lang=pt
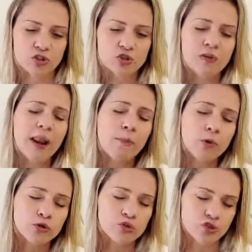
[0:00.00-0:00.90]
A gente fala
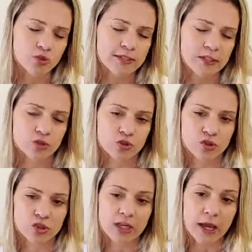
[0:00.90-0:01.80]
muito de antioxidante hoje
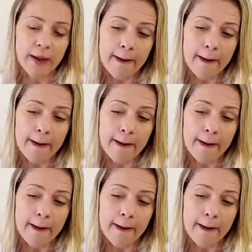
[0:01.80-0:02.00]
em dia